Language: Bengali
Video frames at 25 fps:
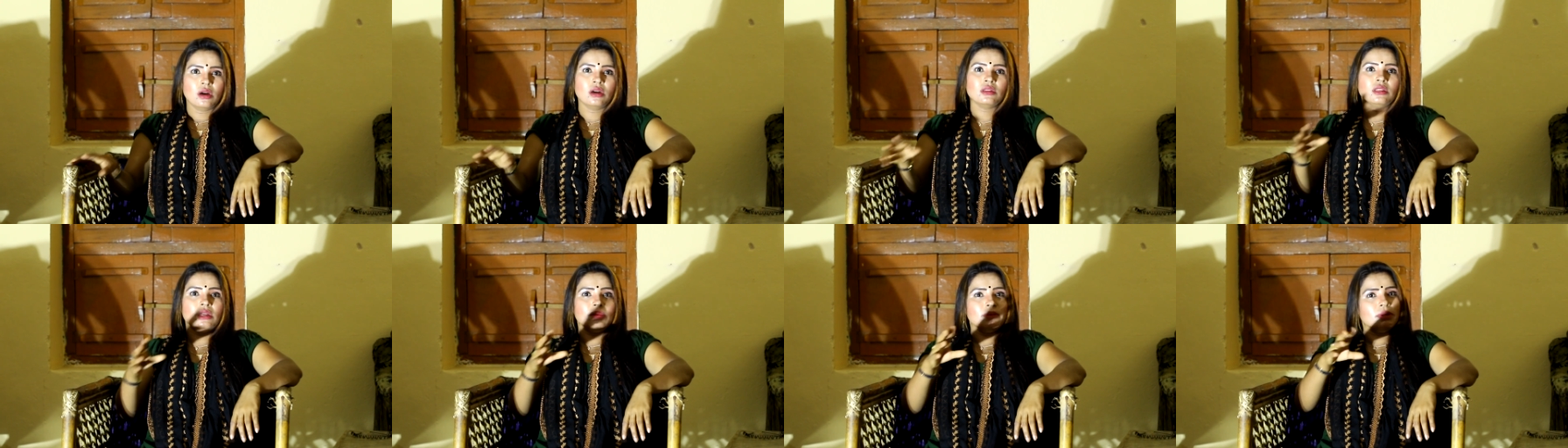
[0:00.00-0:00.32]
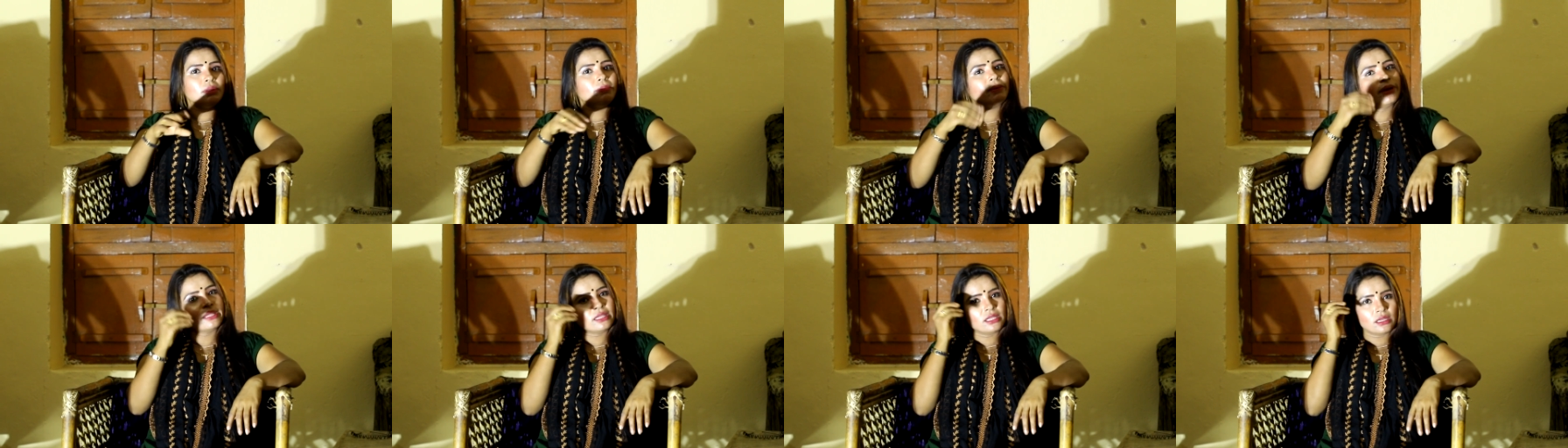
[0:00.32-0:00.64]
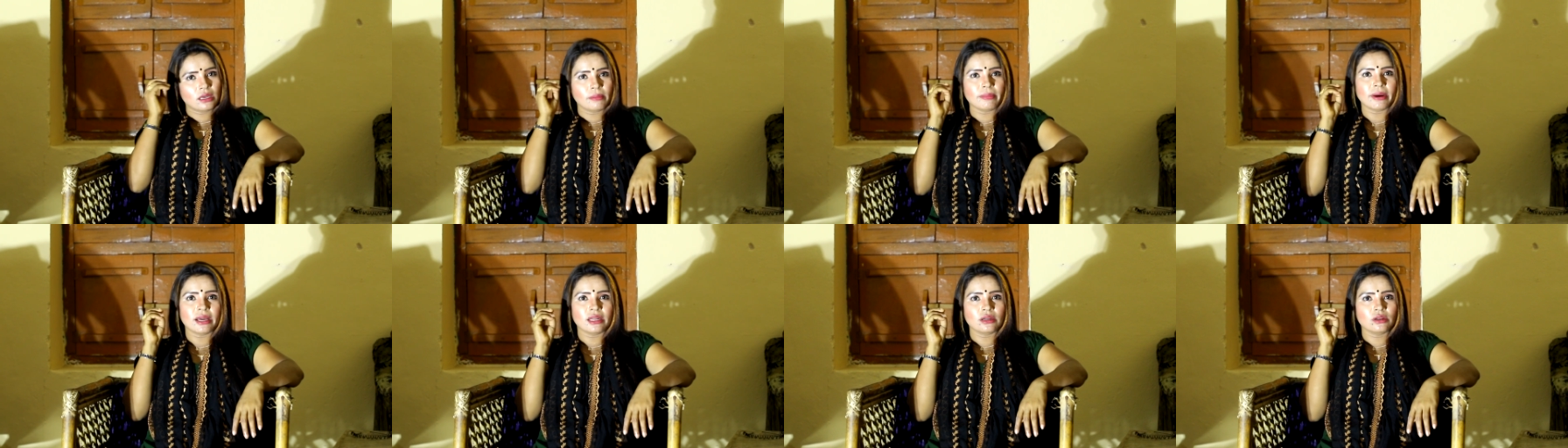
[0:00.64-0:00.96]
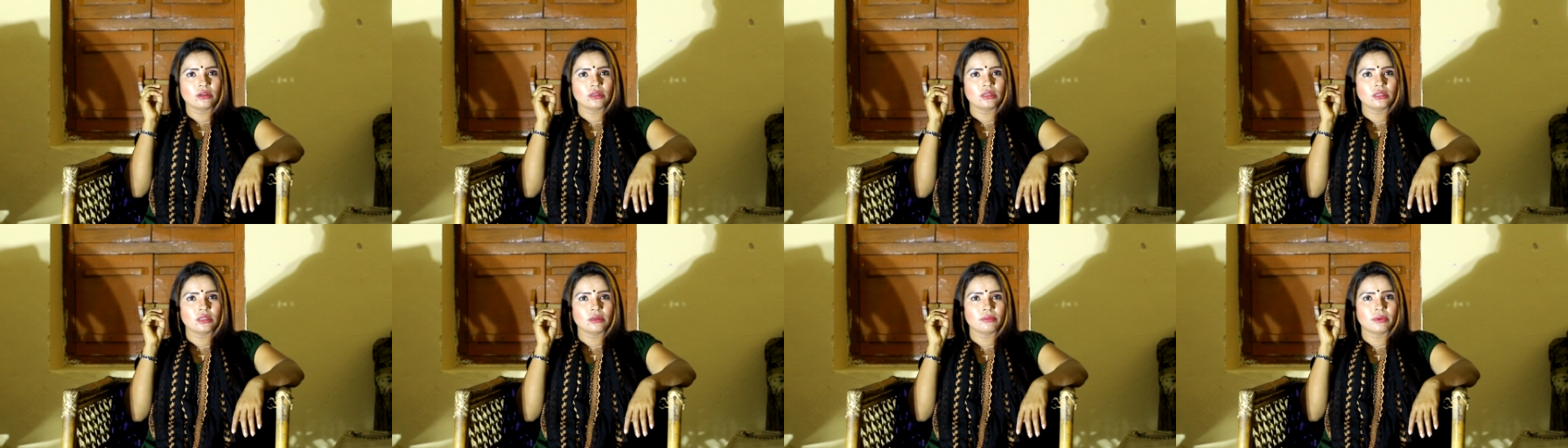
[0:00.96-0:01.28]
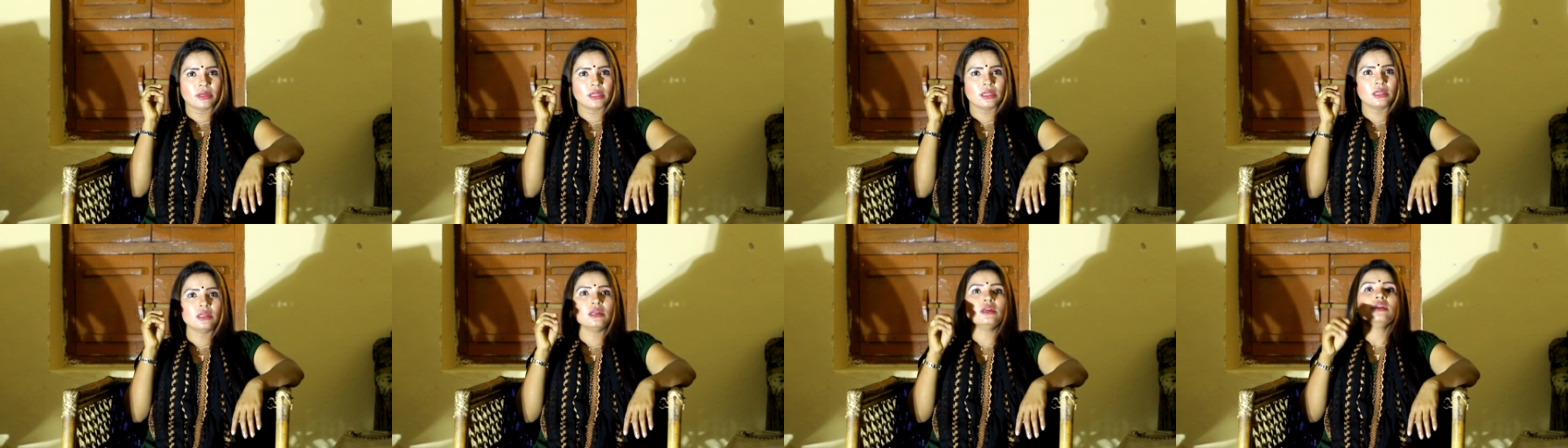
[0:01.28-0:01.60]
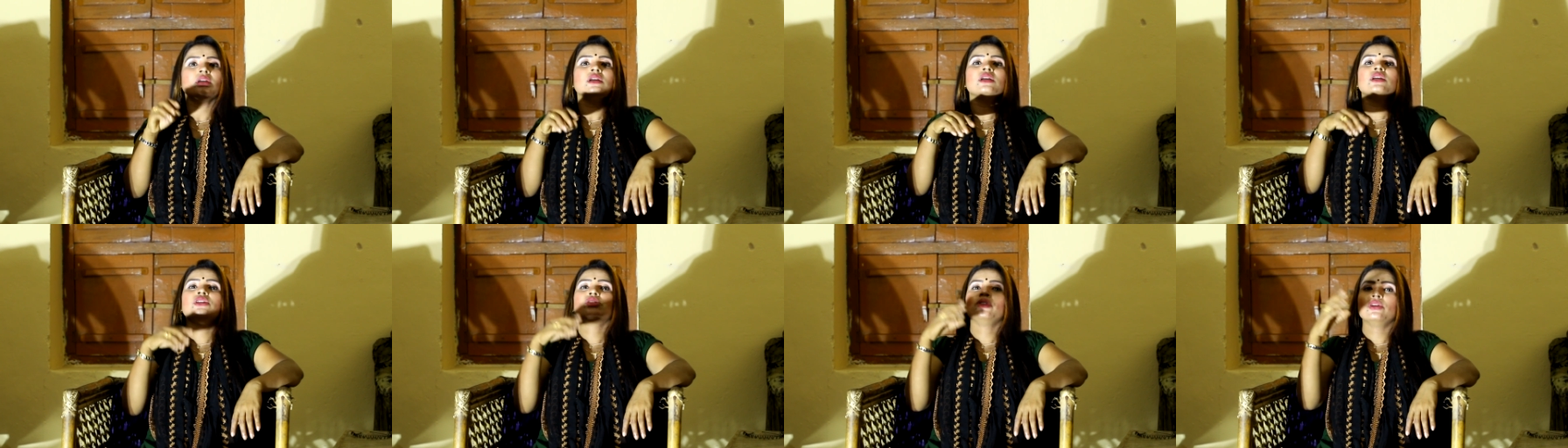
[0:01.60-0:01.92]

হয়তো আমার বাড়ি থেকে বাইরে করে দিতে পারে কি